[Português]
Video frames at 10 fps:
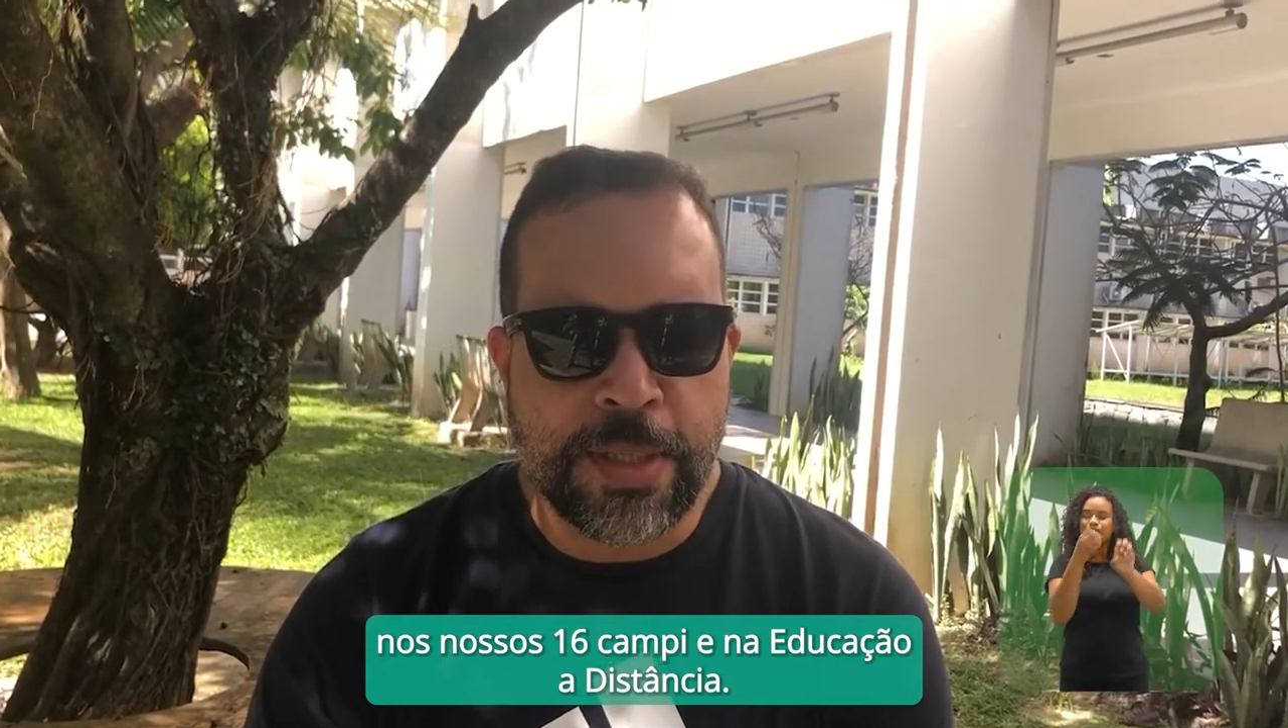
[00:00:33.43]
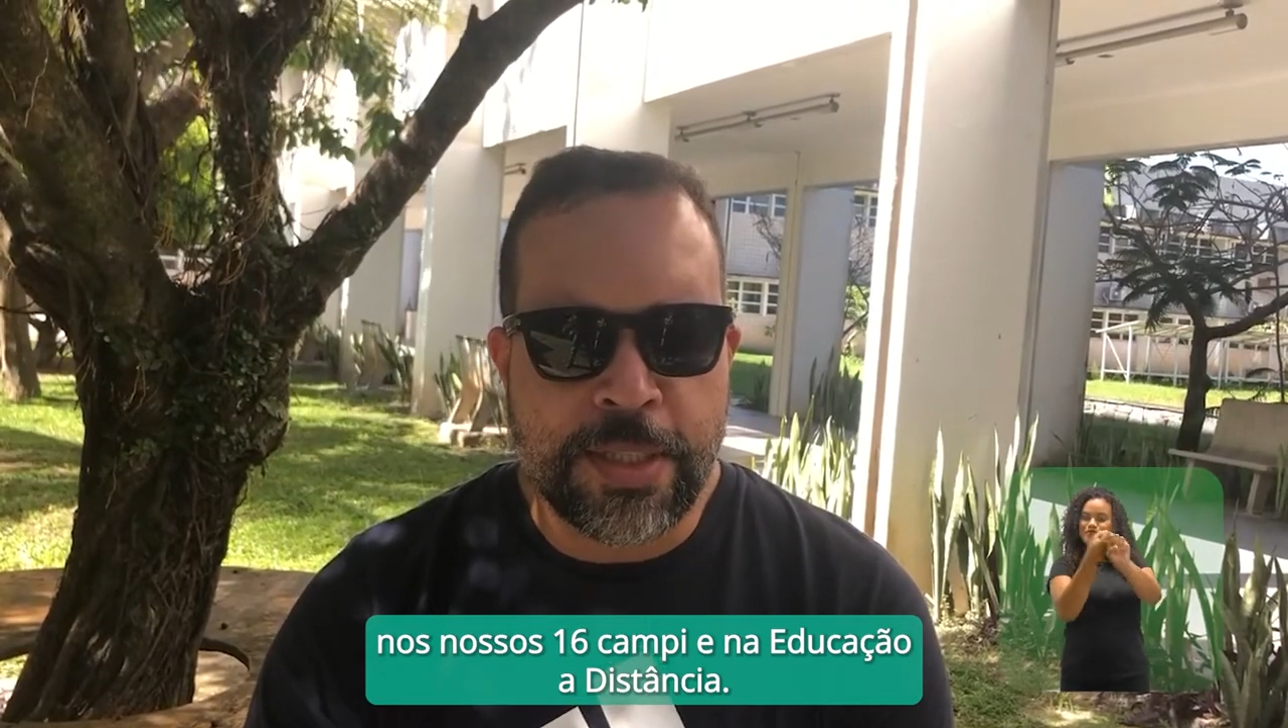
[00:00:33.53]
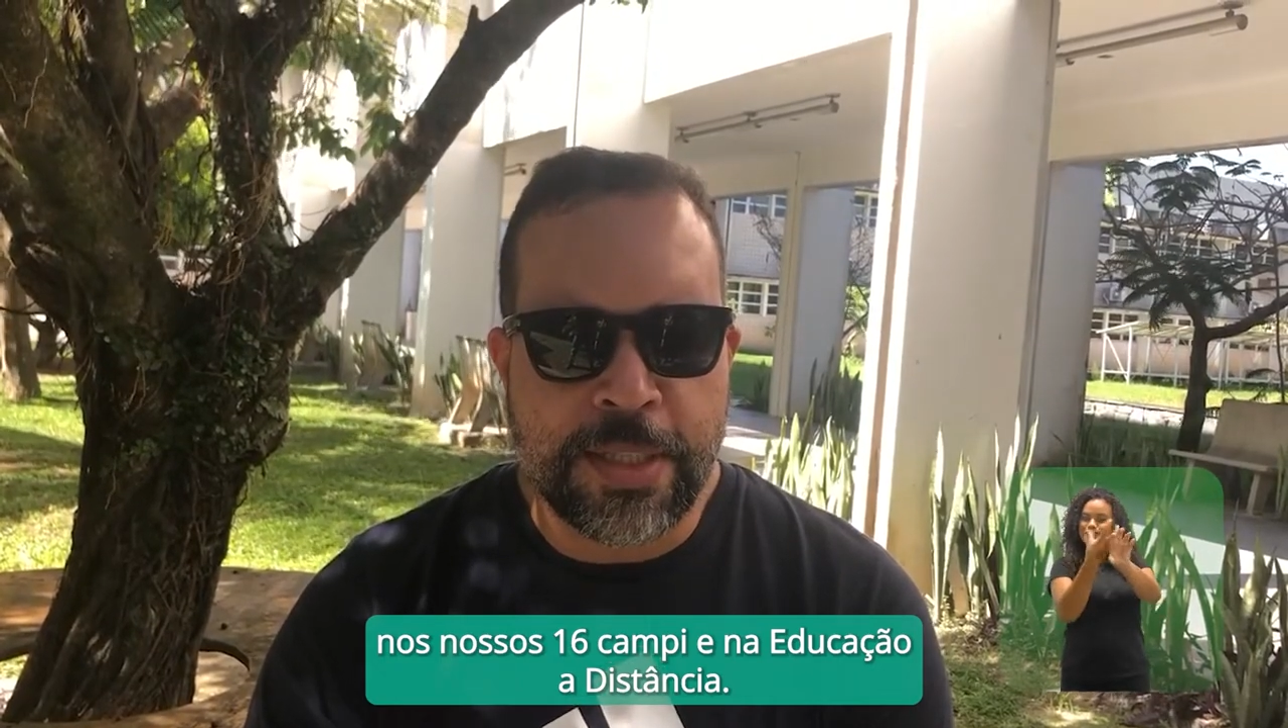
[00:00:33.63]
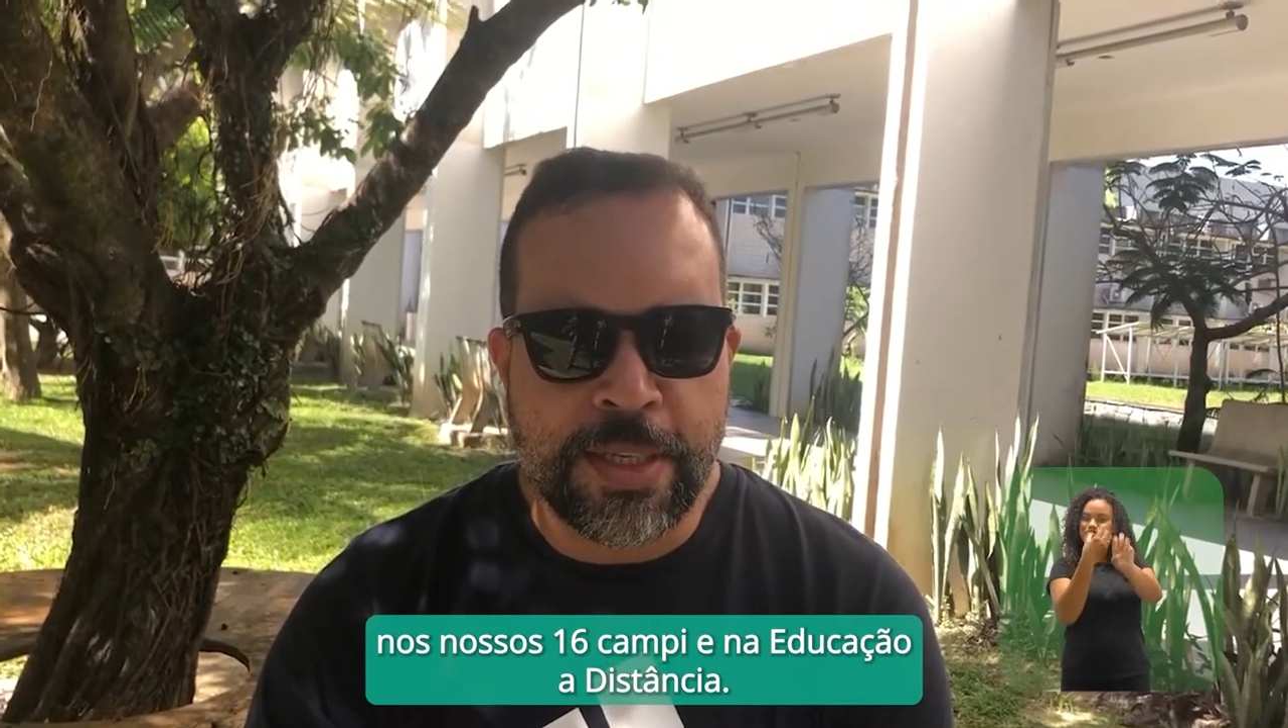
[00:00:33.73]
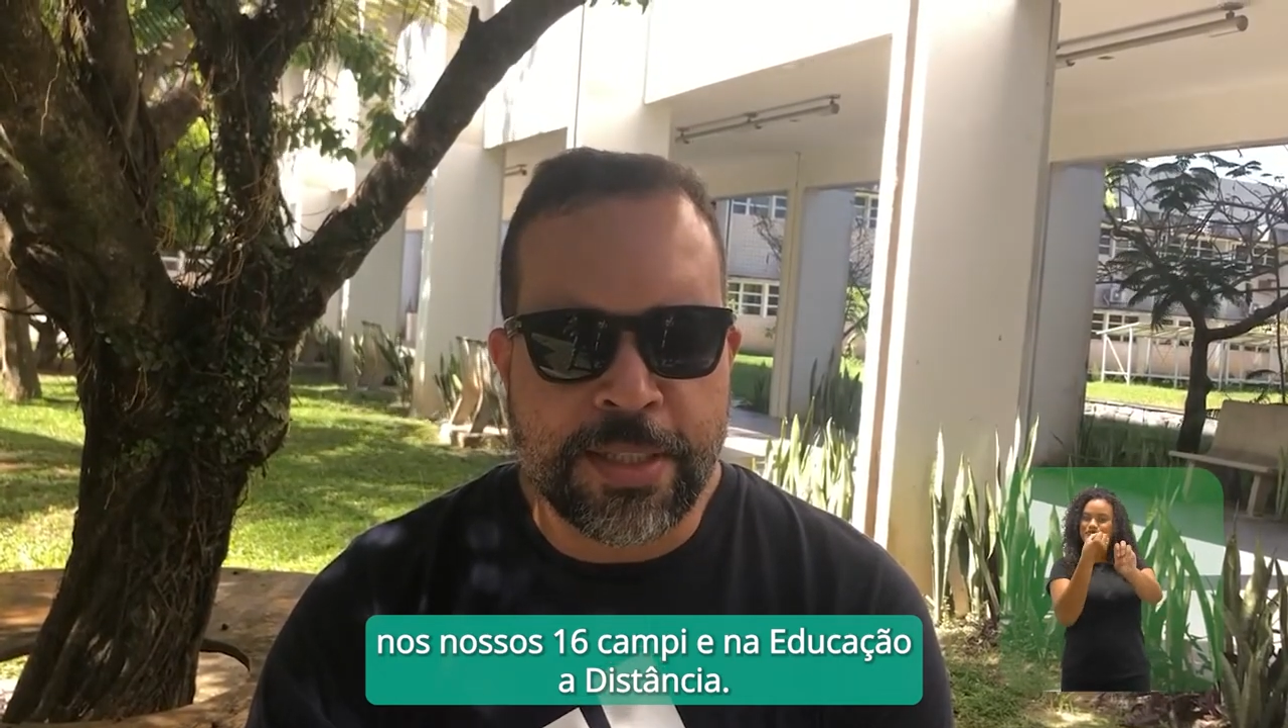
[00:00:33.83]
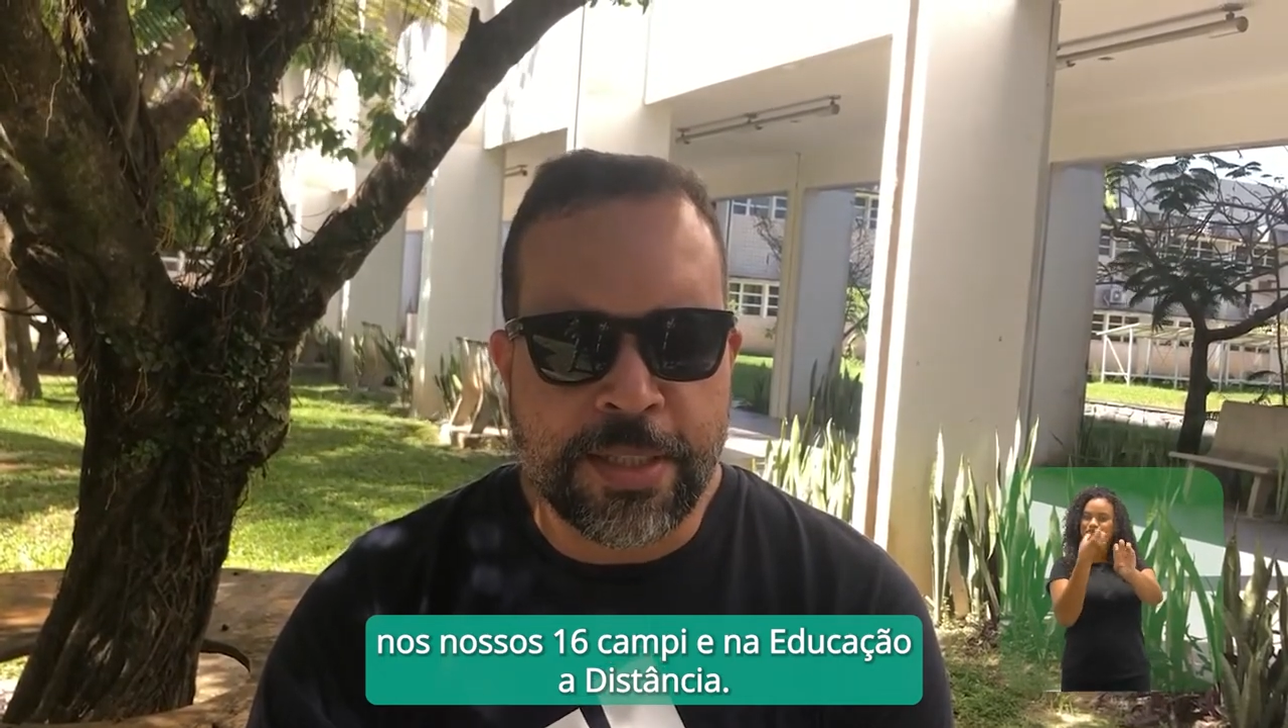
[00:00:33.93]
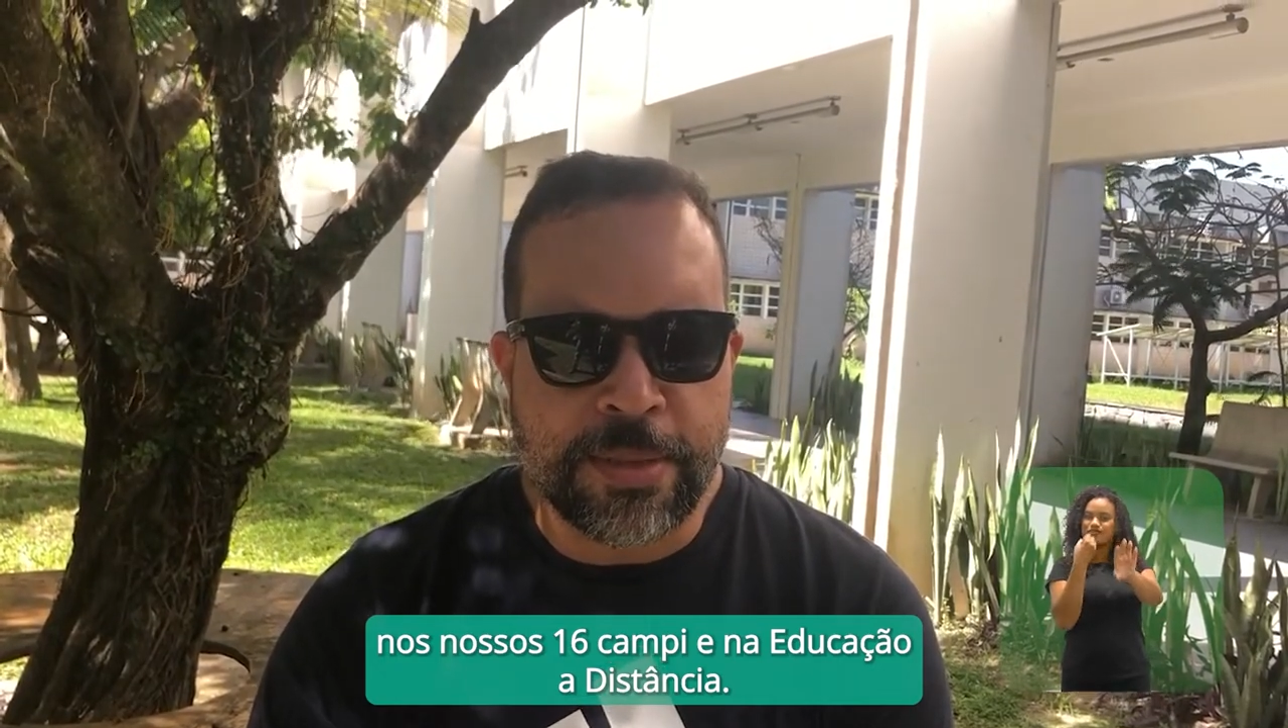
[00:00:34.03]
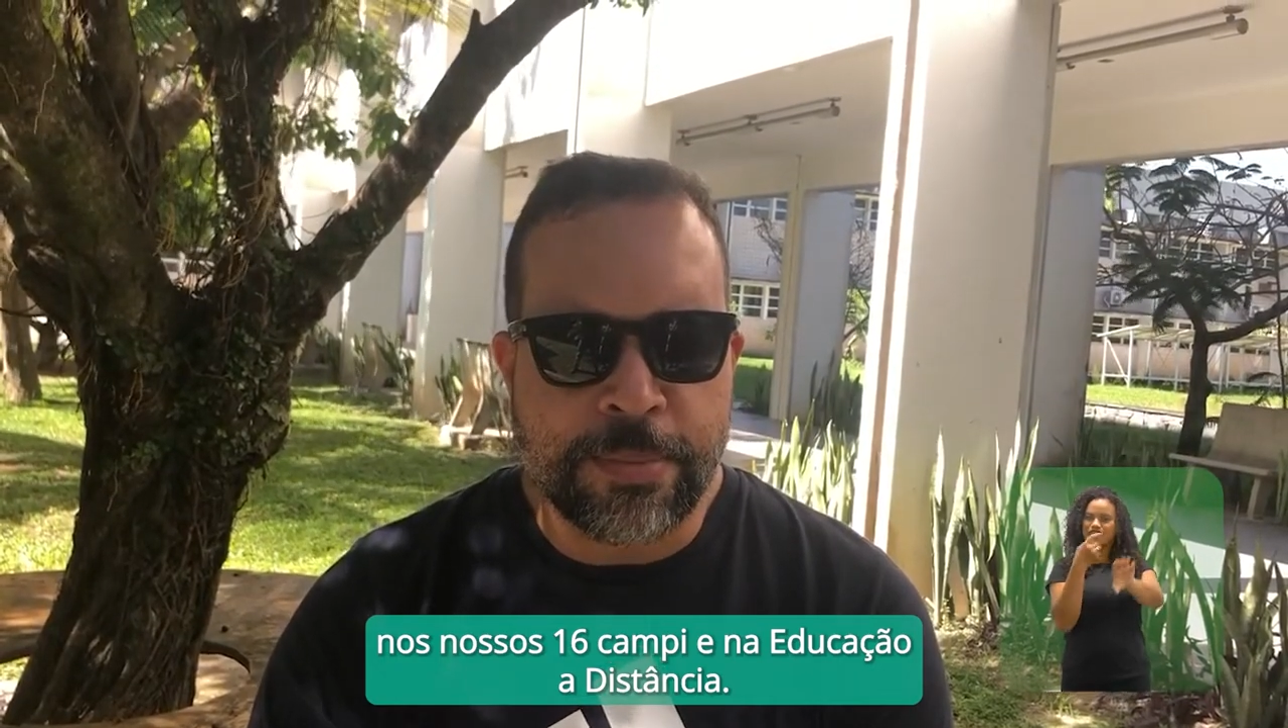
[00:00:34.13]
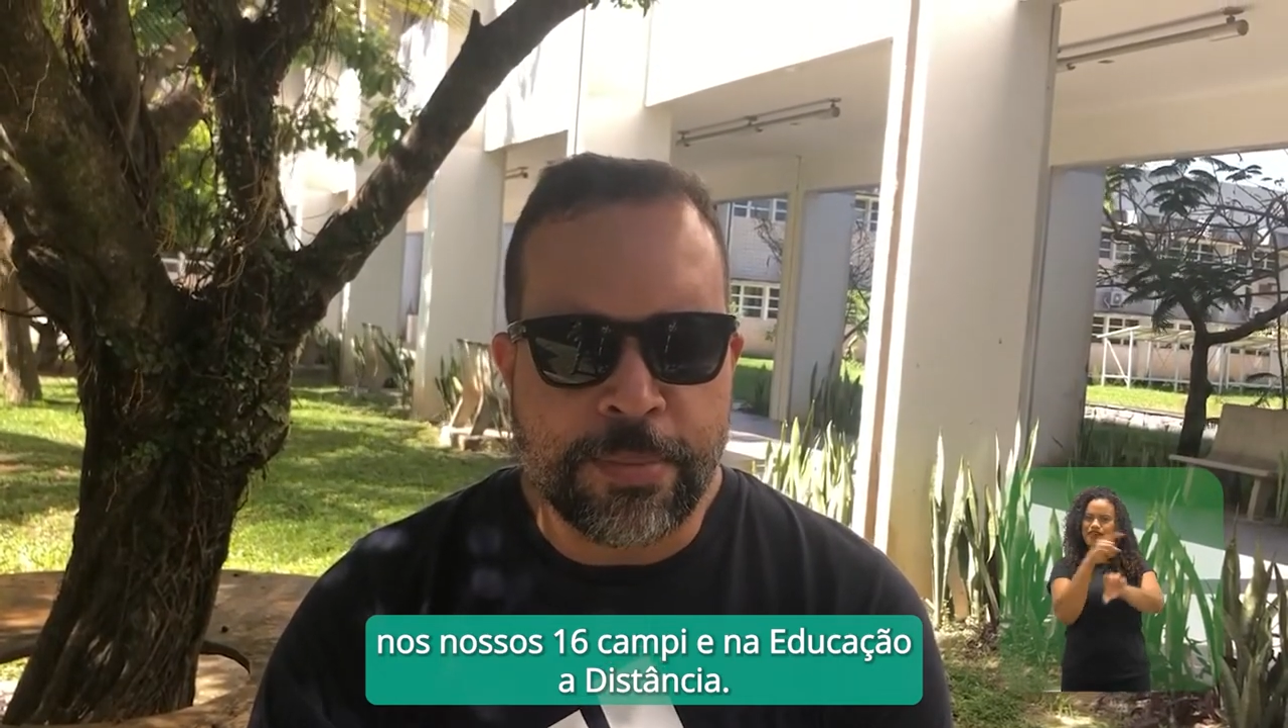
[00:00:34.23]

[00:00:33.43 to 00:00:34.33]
à distância.